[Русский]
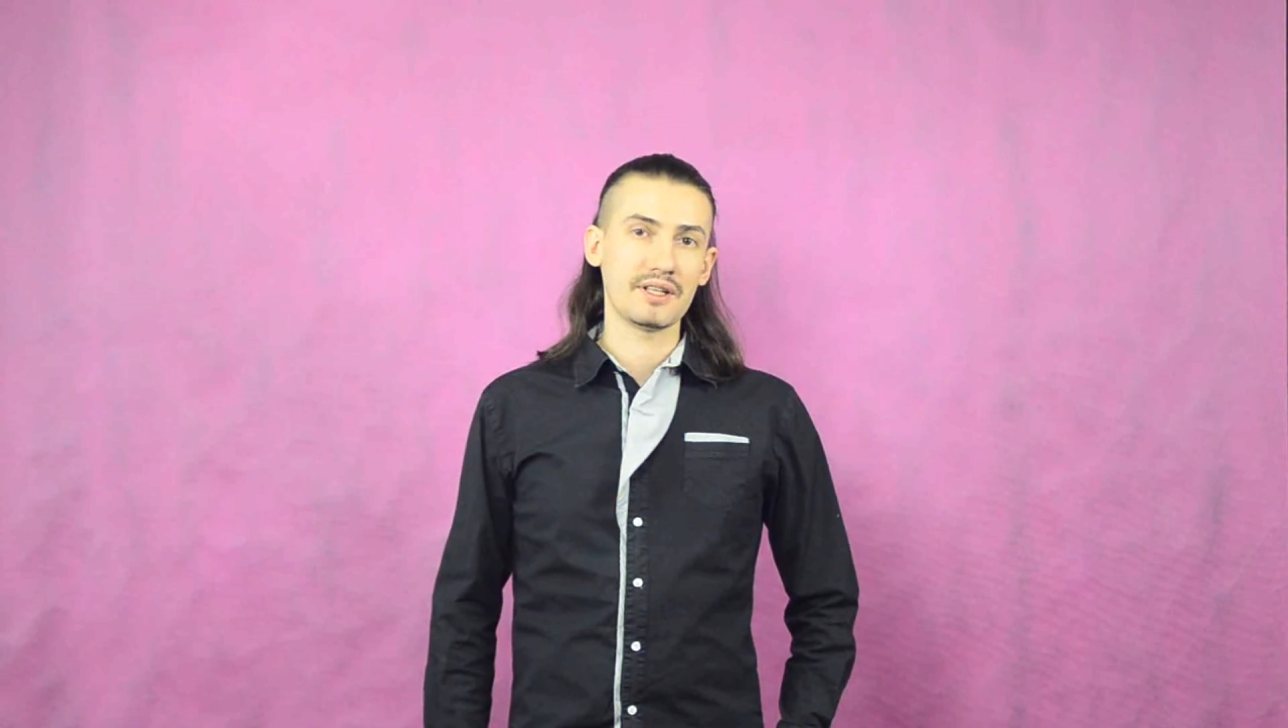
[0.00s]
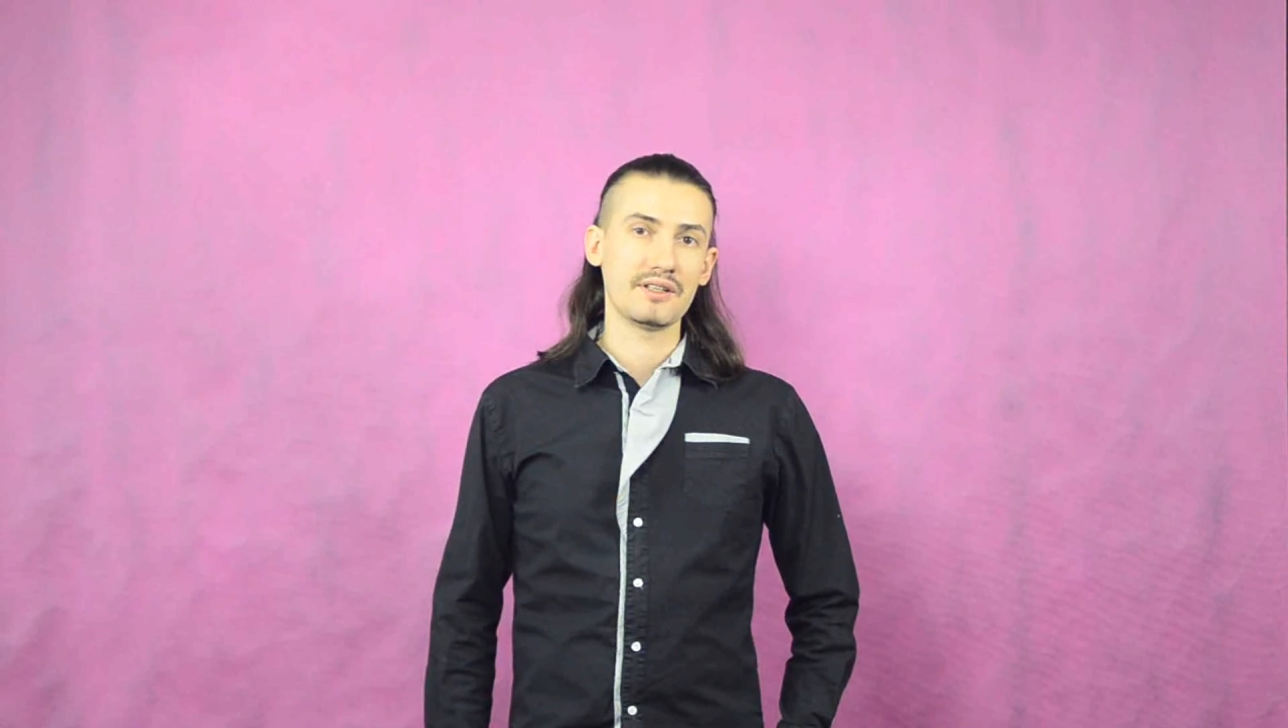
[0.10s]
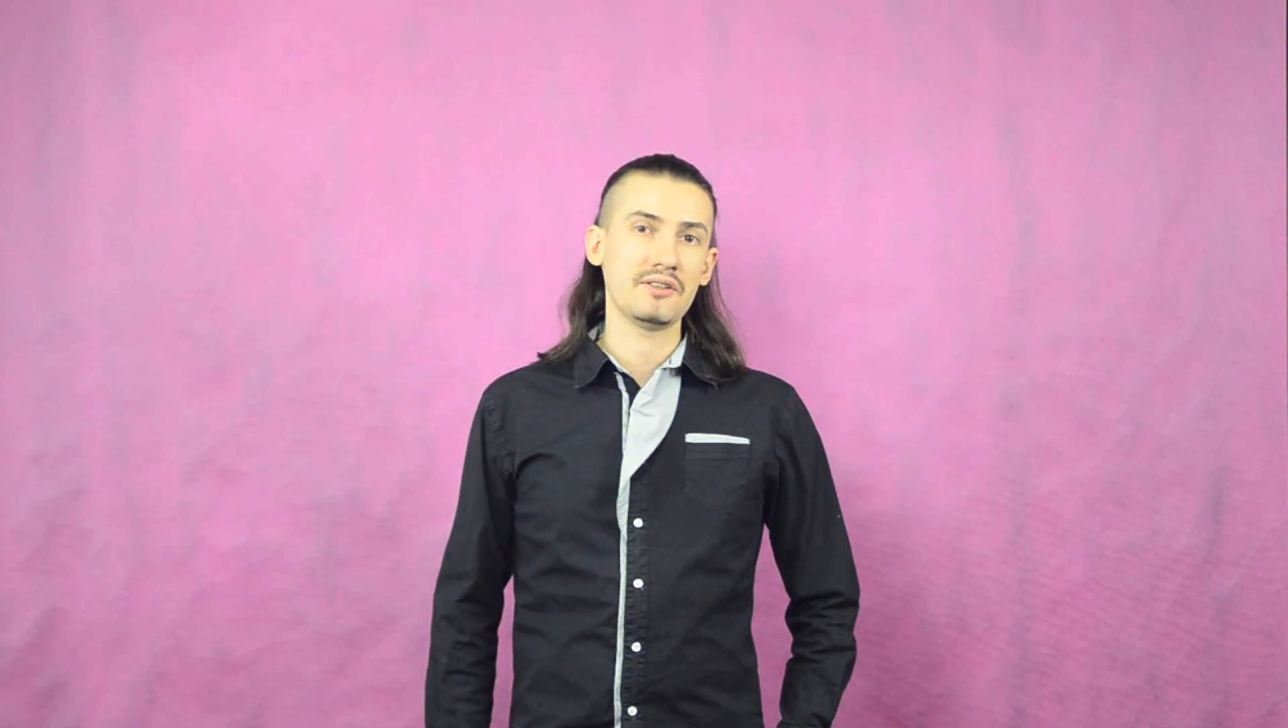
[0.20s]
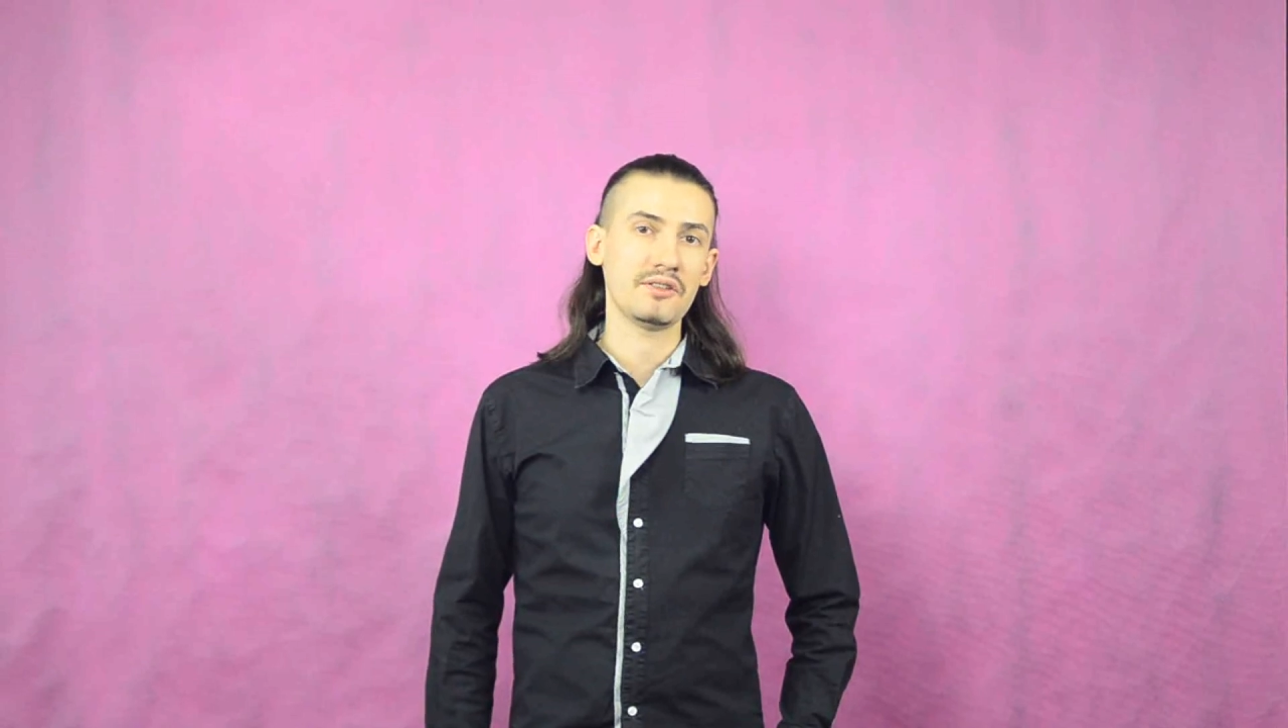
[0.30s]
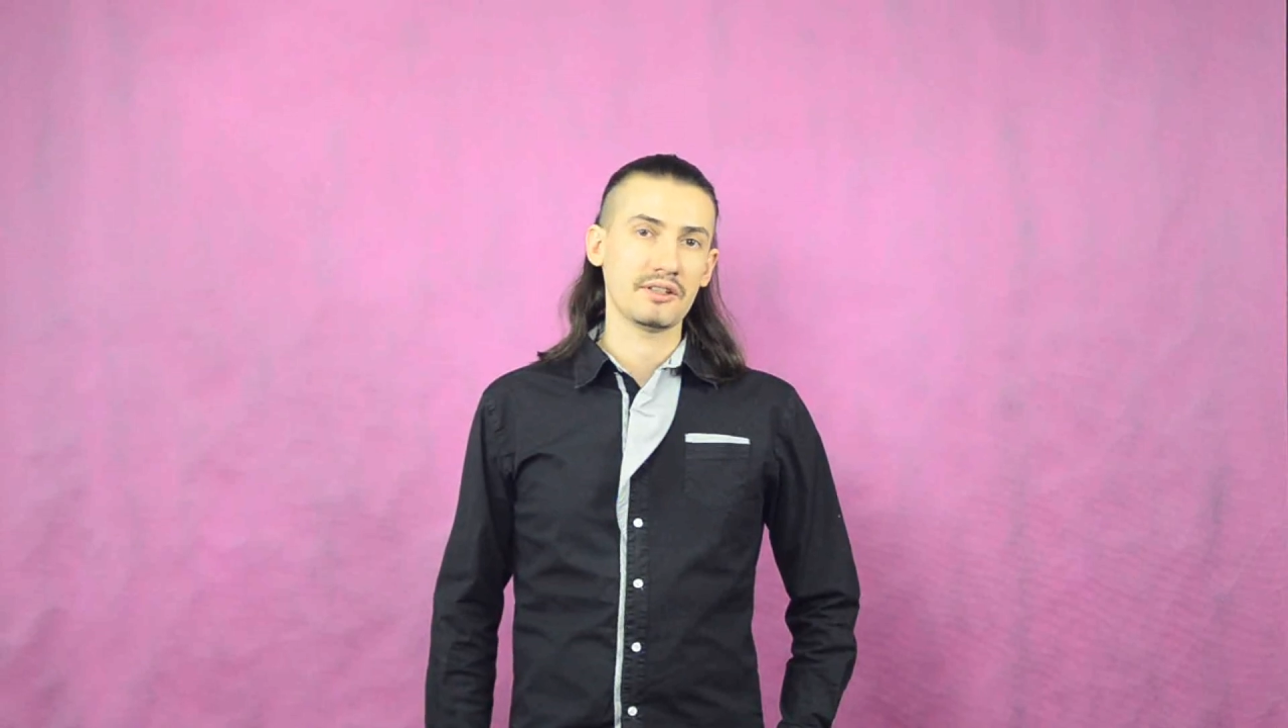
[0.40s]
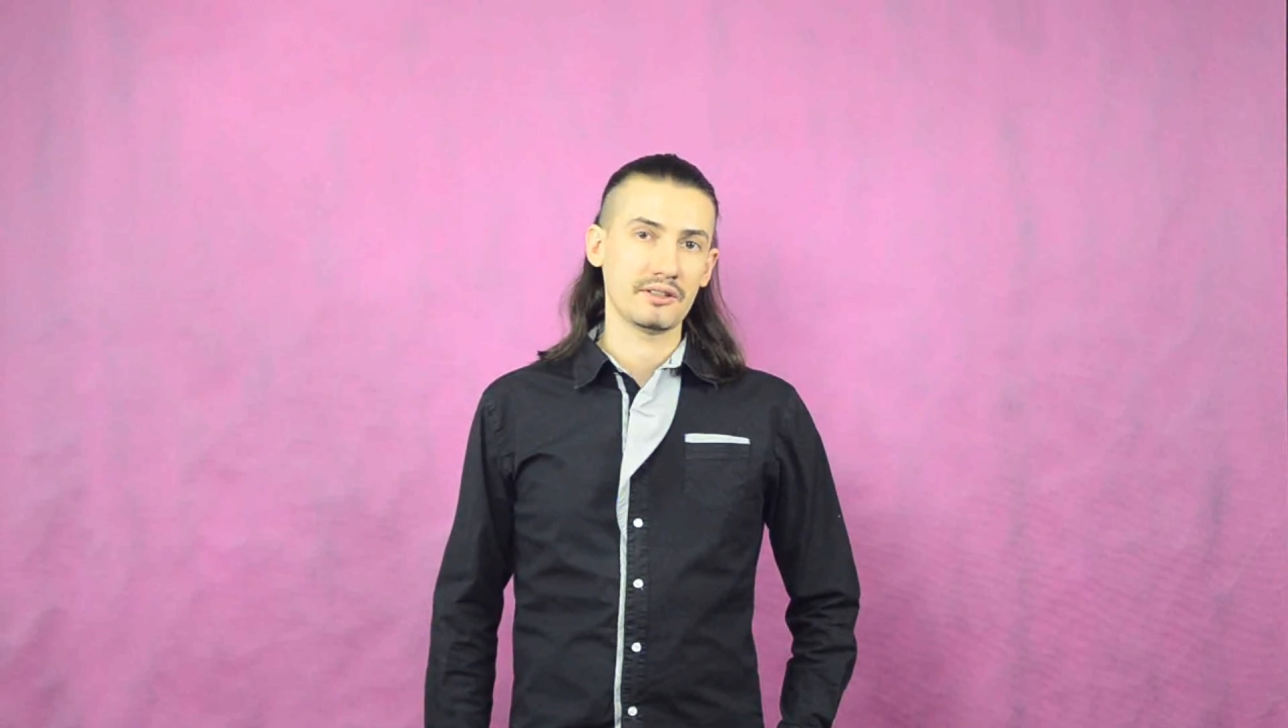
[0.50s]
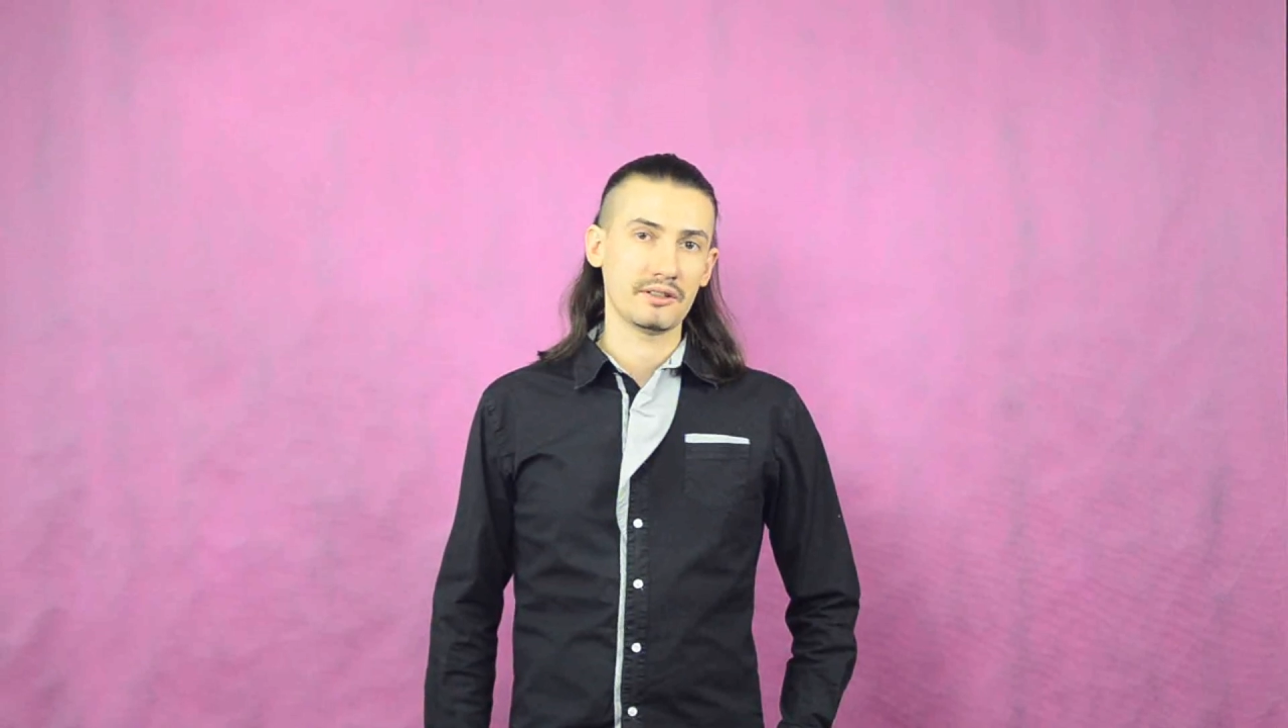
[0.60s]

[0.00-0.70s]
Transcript: сила,